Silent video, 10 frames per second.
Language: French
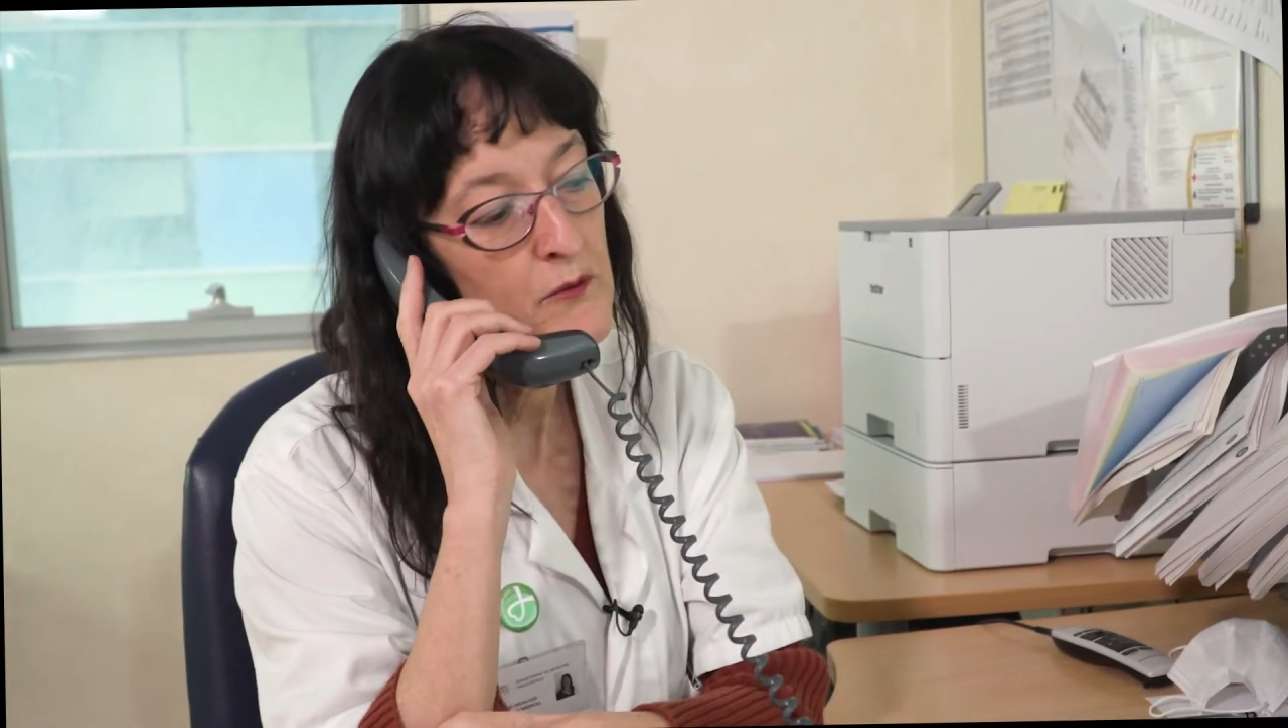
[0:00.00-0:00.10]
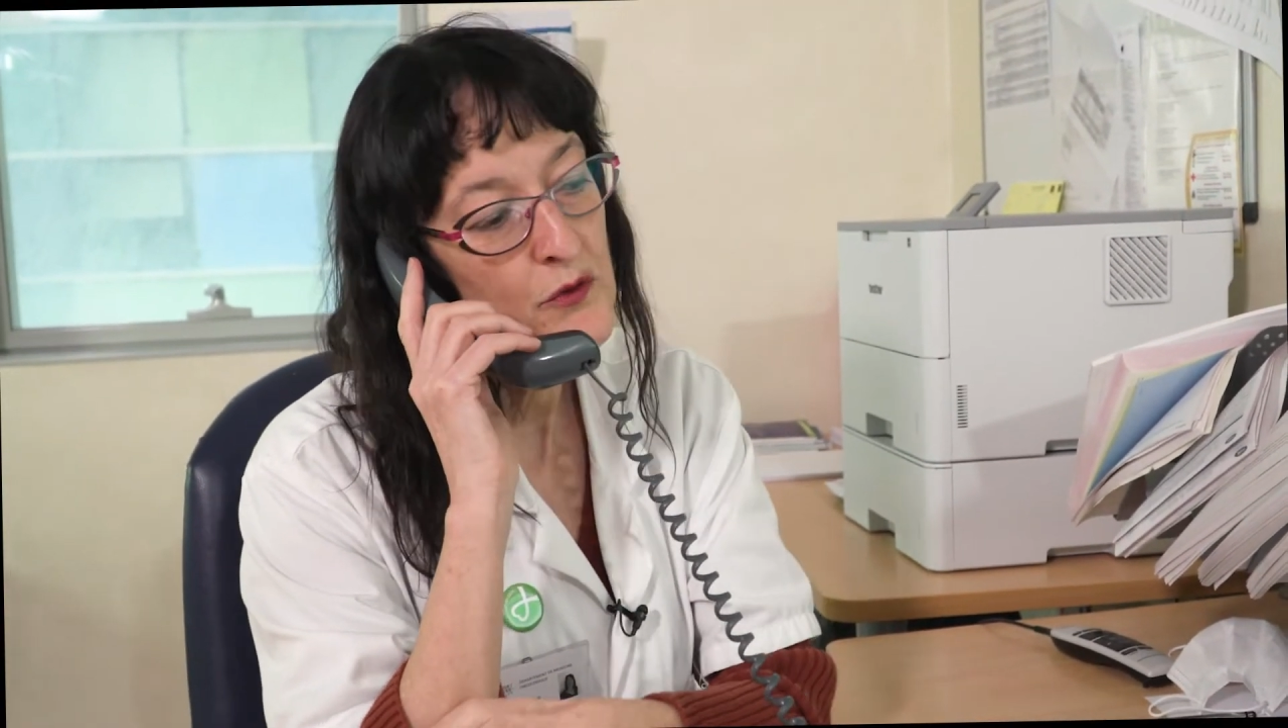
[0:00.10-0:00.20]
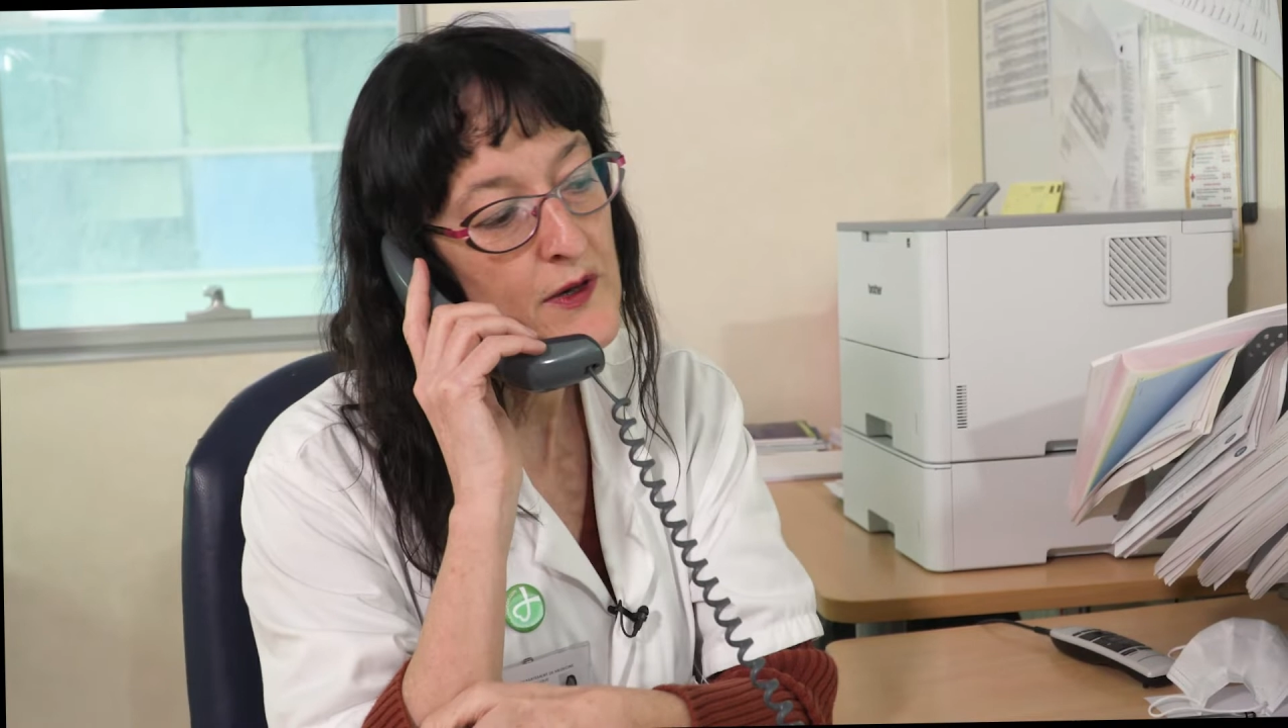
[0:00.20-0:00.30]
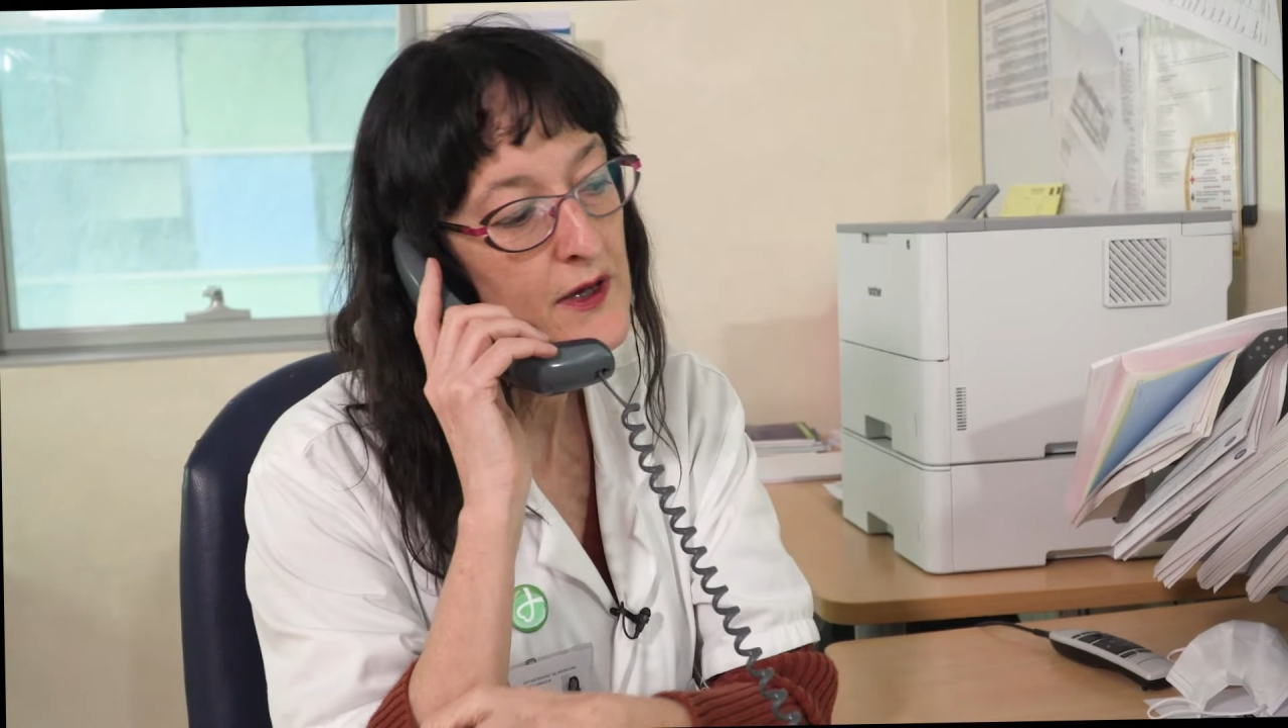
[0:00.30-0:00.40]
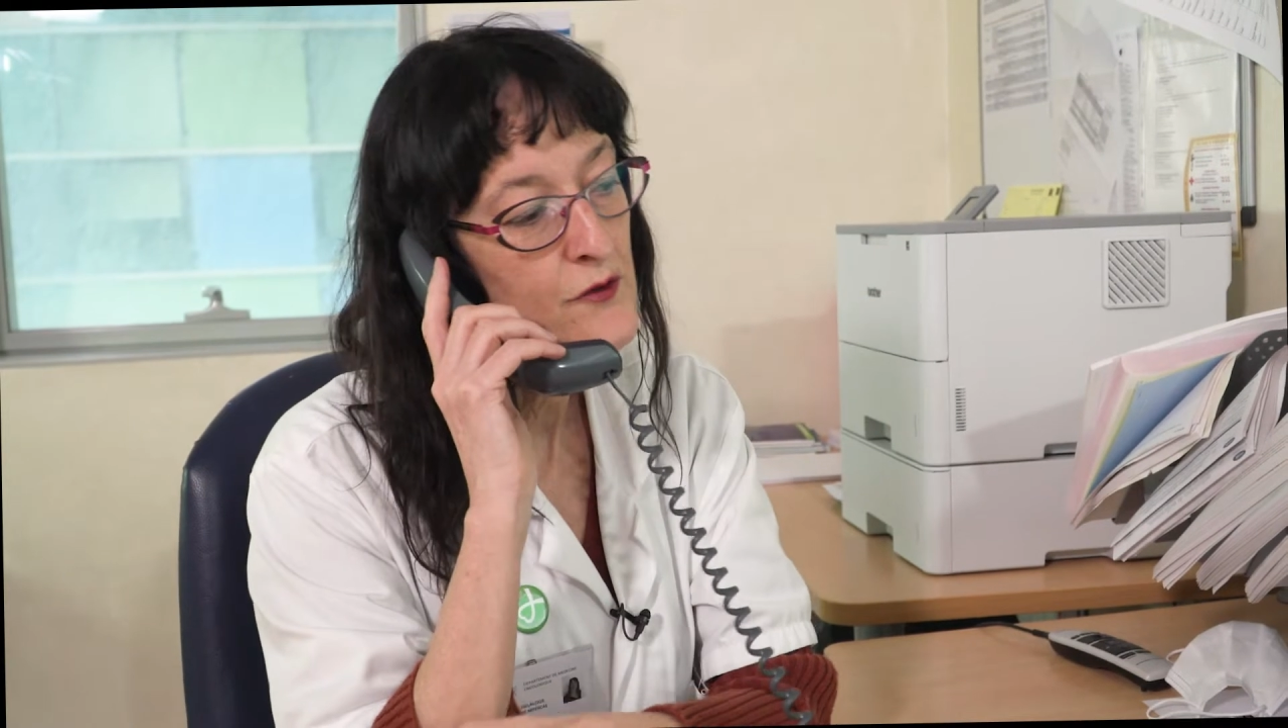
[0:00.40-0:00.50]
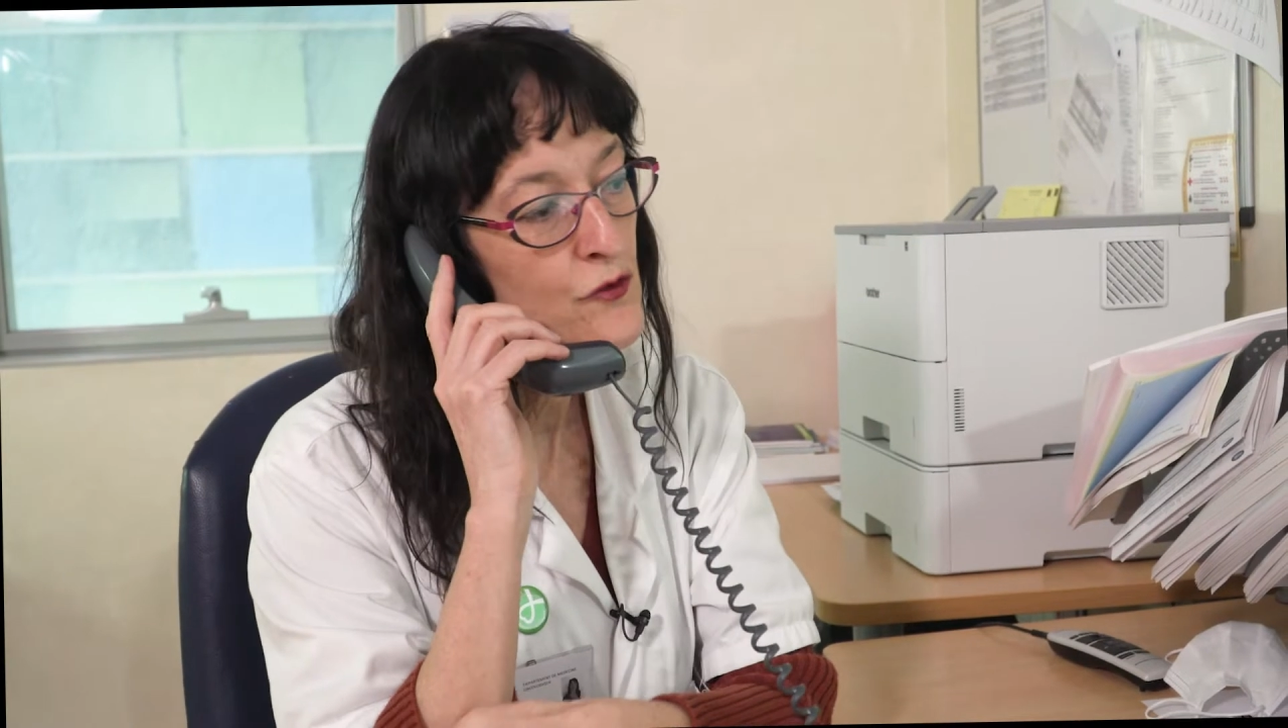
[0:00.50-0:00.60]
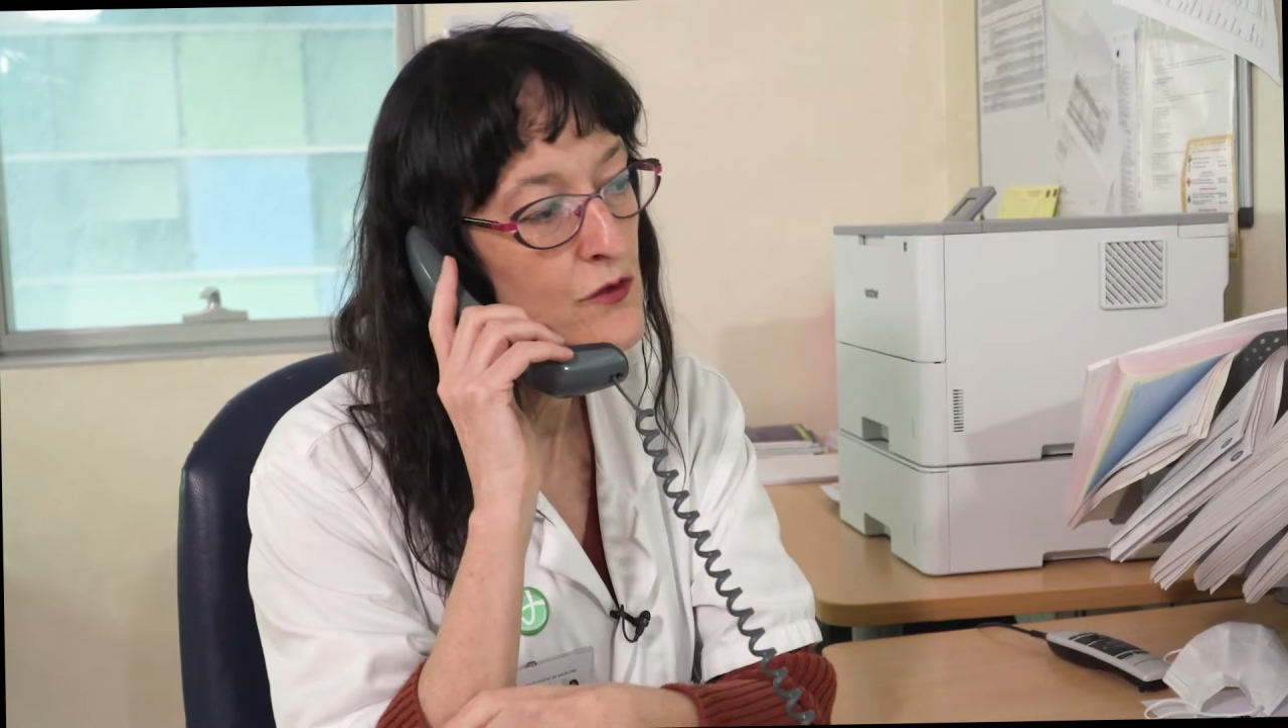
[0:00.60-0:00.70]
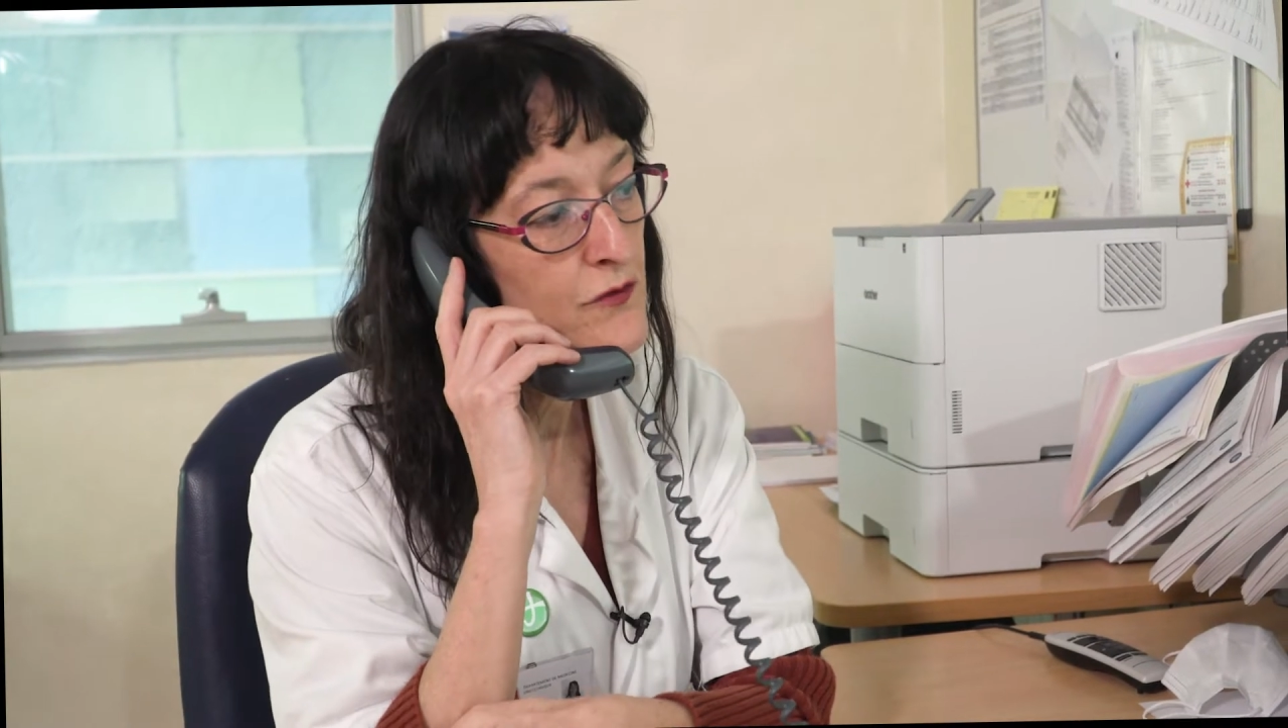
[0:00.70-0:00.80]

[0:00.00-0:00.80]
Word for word: pour les risques